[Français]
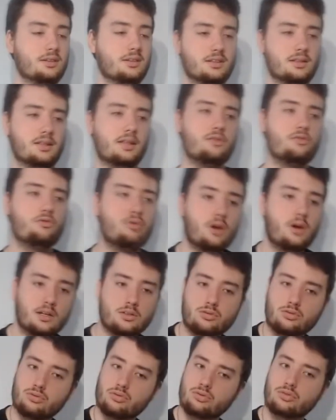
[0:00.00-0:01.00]
fois tu
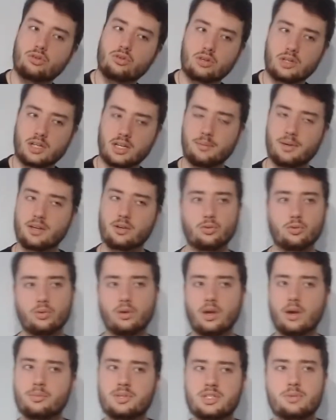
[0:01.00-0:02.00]
sens que les mecs ont eu un
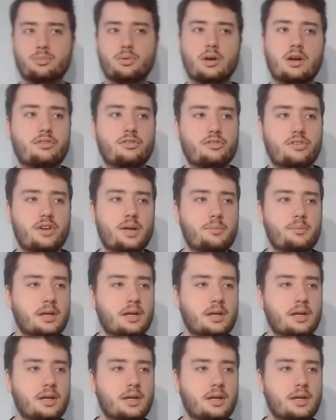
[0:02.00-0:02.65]
petit peu la flemme